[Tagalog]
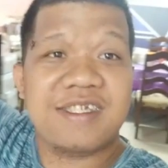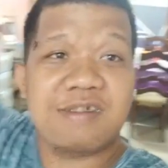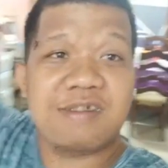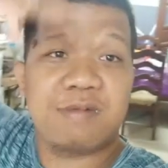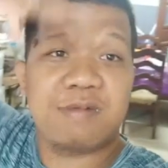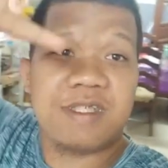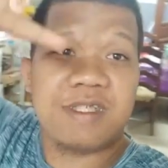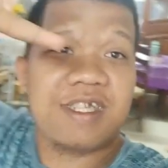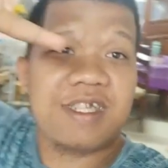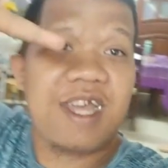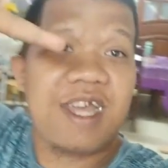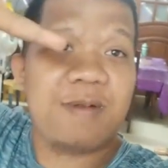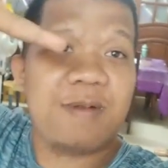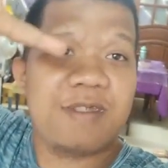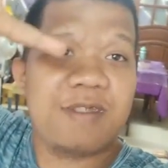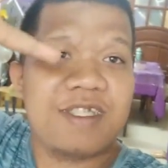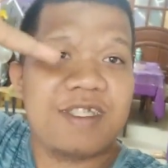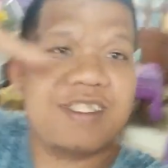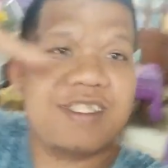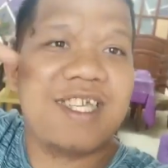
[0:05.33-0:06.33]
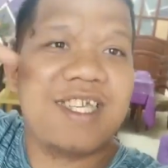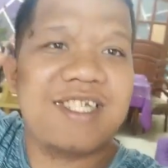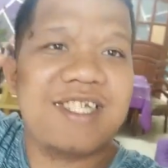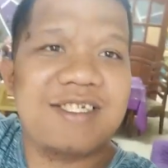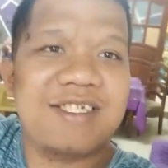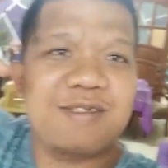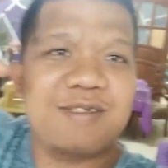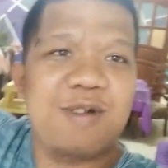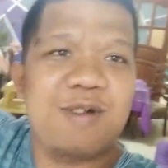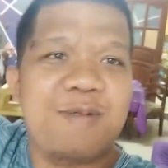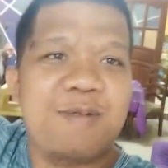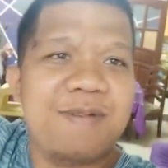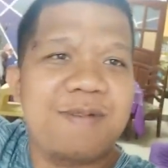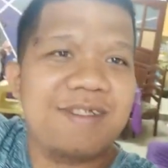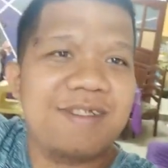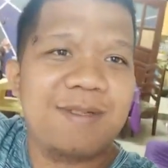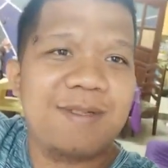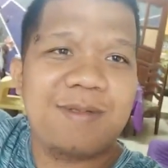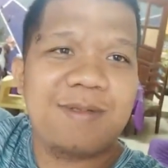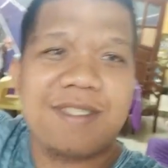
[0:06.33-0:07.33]
subscribe sa channel ko,
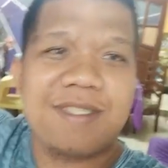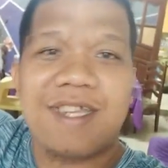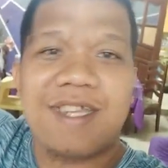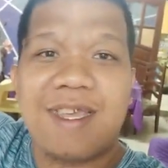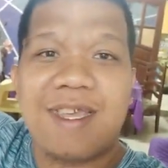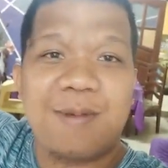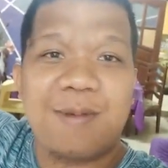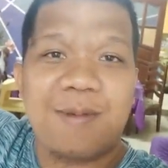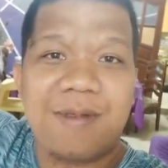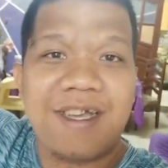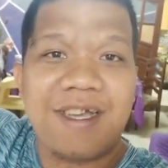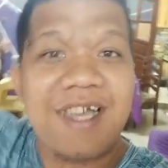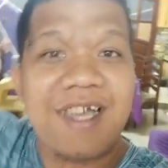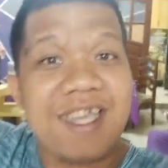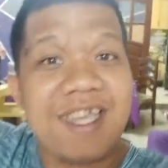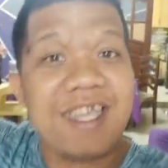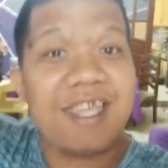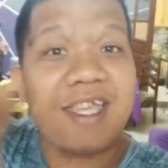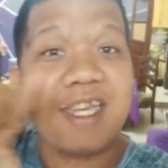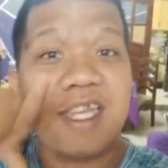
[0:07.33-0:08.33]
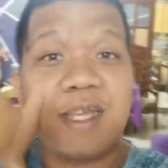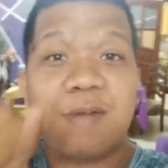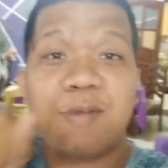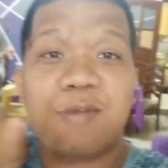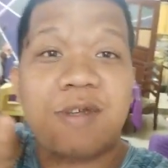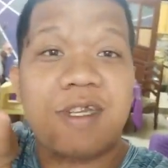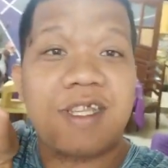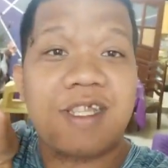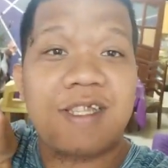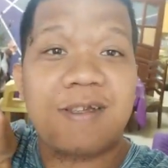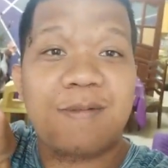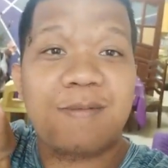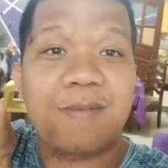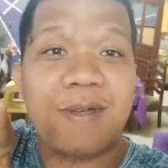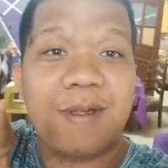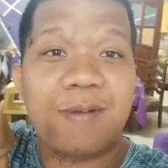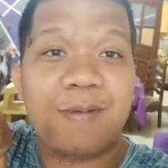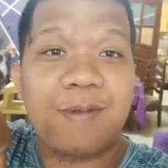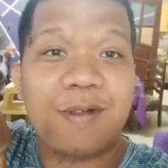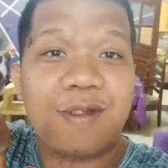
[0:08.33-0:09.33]
mag-subscribe ka, i-ring mo na yung
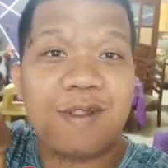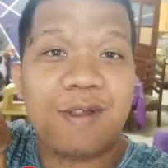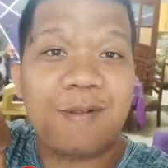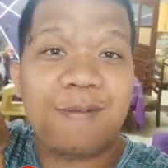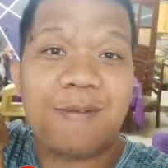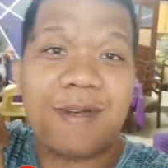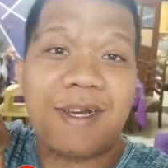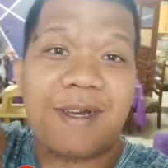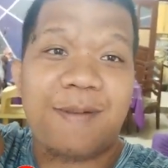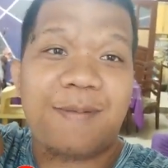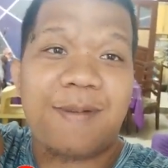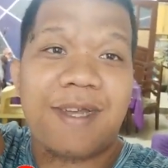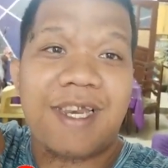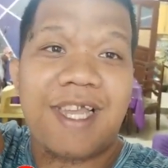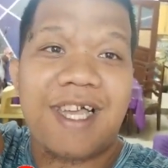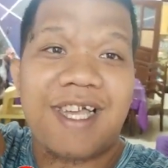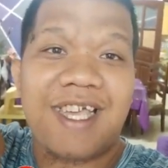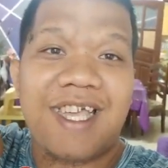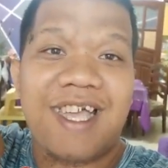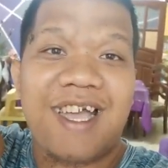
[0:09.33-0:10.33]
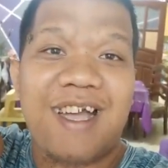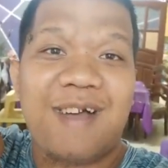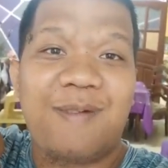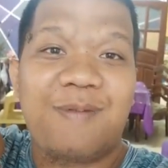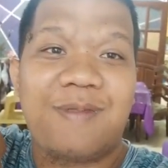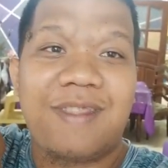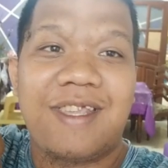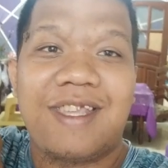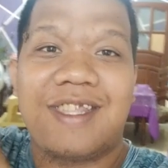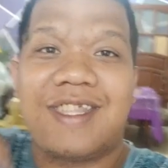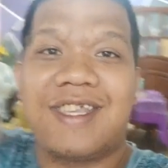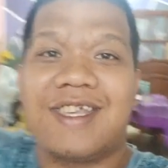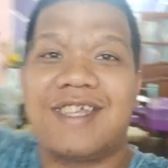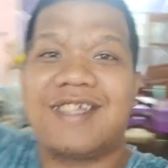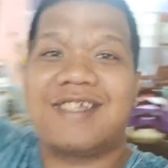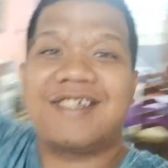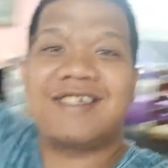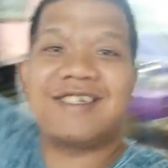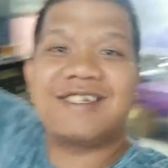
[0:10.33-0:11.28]
bell button para palagi kang updated.